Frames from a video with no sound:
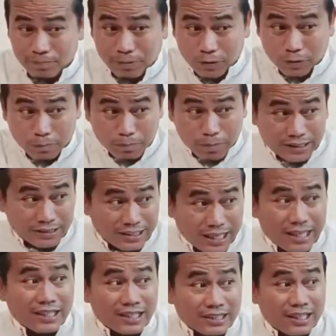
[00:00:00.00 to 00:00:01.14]
berupa
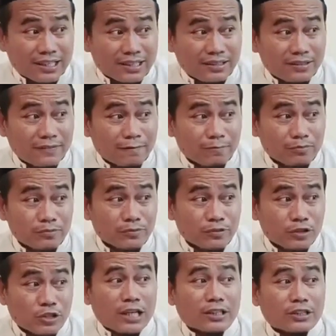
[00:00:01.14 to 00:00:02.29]
catatan
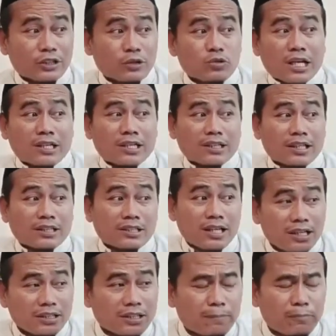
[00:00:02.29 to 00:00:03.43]
saat itu
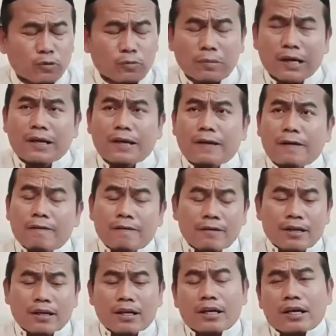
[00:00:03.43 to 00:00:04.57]
catatannya hanya berupa
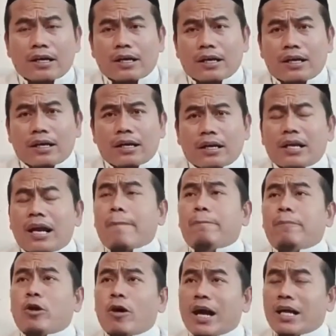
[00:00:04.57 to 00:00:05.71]

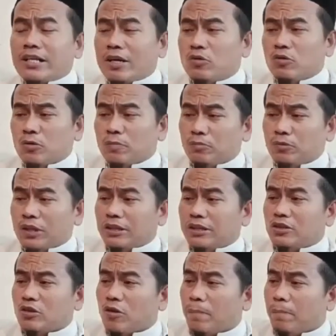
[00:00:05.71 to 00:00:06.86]
nabroh ada huruf.
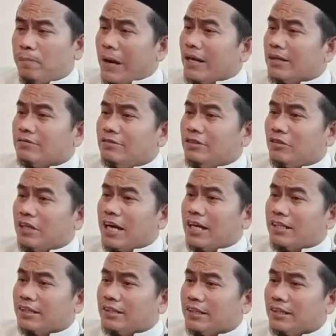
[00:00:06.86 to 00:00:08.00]
Jadi corobak nun ya nggak
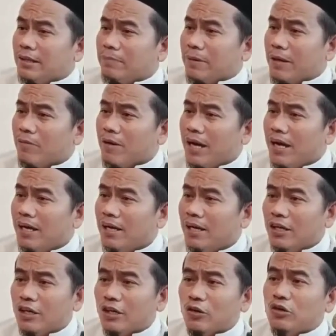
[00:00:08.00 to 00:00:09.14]
ada titik bawah,
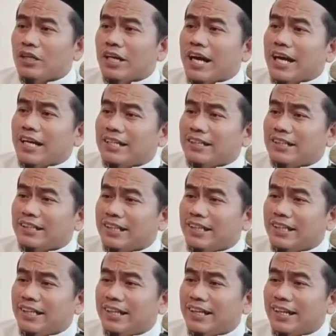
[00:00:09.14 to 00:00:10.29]
nun nggak ada
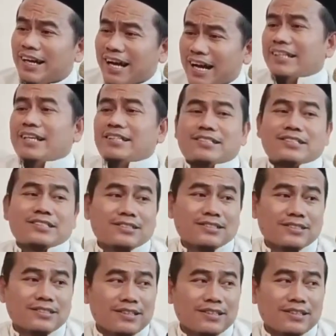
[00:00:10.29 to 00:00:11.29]
titik atas.